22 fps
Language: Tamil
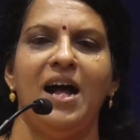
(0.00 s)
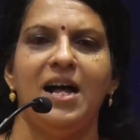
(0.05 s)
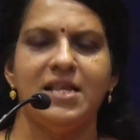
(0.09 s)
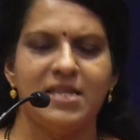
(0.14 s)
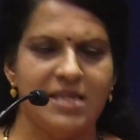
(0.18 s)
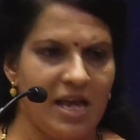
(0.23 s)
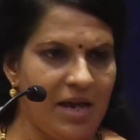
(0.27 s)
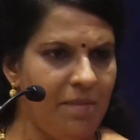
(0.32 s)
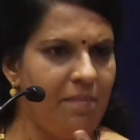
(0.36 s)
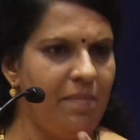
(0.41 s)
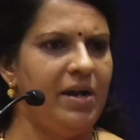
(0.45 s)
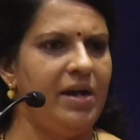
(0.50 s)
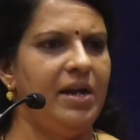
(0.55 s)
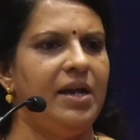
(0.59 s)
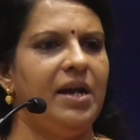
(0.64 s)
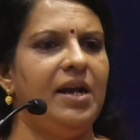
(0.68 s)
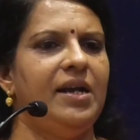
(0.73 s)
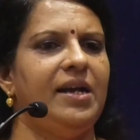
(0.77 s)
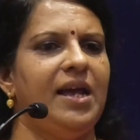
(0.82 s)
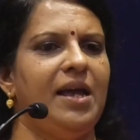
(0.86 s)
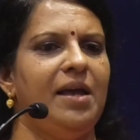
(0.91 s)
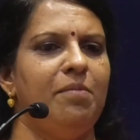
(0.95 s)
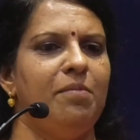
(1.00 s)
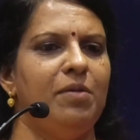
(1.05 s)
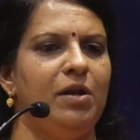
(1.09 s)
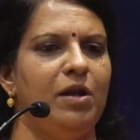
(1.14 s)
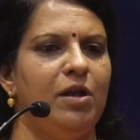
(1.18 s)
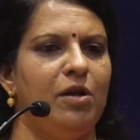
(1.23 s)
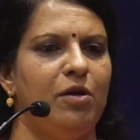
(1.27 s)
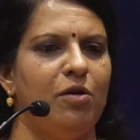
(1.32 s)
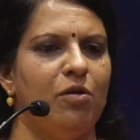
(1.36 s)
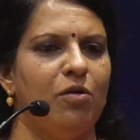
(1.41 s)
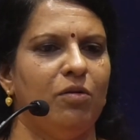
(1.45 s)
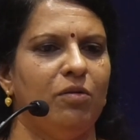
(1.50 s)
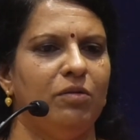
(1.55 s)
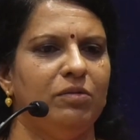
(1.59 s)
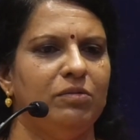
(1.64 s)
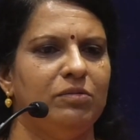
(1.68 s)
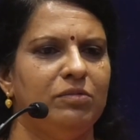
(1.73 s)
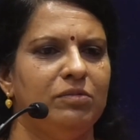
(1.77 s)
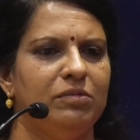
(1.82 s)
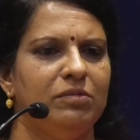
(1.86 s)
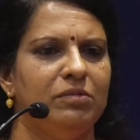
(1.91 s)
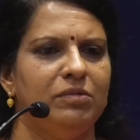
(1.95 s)
அசைன்மெண்ட்டுக்கே டைம் இல்லைன்றோம்
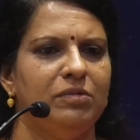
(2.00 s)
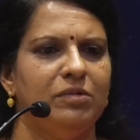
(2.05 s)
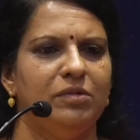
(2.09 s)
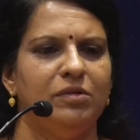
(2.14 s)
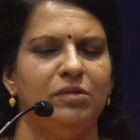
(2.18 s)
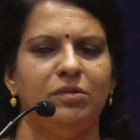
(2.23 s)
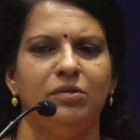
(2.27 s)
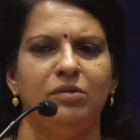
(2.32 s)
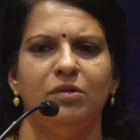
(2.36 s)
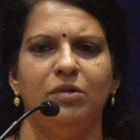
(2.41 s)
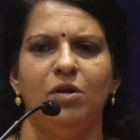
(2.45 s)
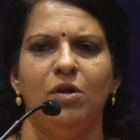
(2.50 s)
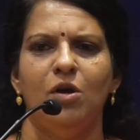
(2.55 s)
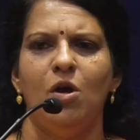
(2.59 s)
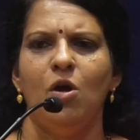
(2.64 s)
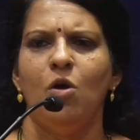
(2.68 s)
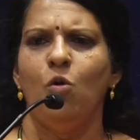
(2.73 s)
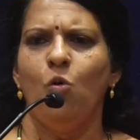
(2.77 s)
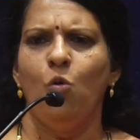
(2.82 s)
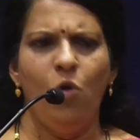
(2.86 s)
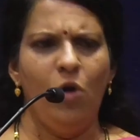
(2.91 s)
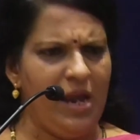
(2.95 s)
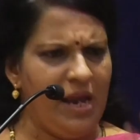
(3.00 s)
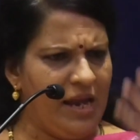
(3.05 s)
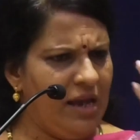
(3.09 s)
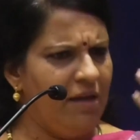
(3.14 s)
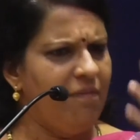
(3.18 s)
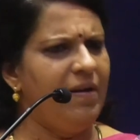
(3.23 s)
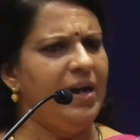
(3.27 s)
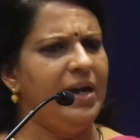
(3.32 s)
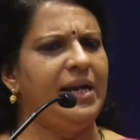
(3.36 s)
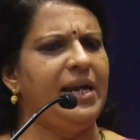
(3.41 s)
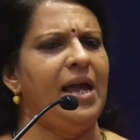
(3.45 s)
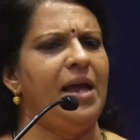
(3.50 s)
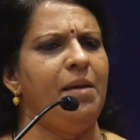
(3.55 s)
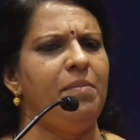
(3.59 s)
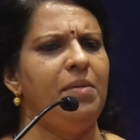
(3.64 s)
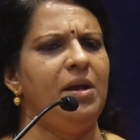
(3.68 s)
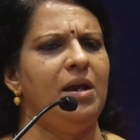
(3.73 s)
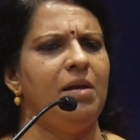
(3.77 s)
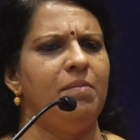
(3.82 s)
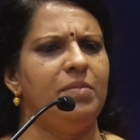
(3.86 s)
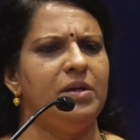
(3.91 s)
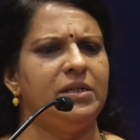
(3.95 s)
குளிக்கவே டைம்
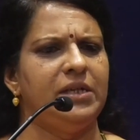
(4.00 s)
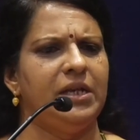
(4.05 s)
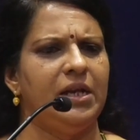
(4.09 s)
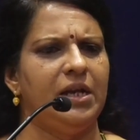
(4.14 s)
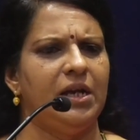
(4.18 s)
இல்லை மிஸ்